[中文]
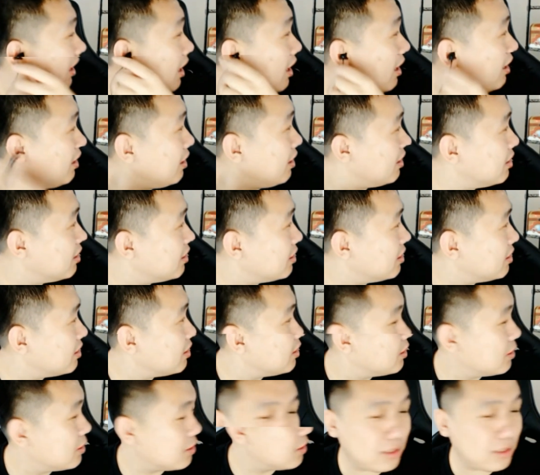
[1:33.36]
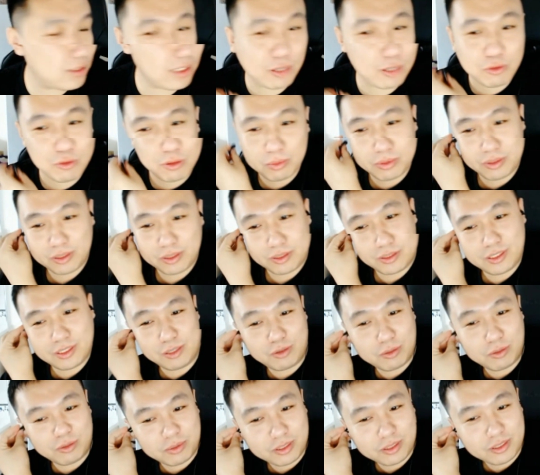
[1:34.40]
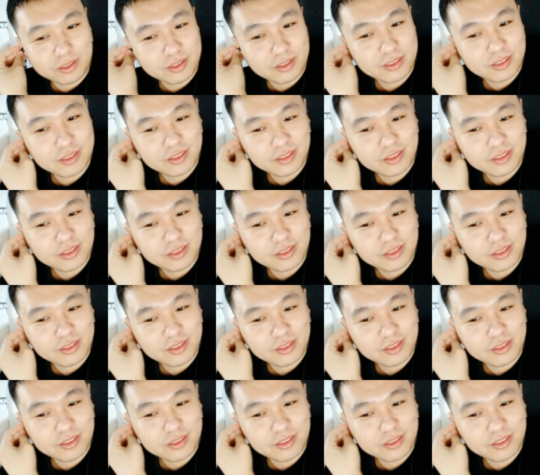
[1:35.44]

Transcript: 啊，自来水不行，自来水不行。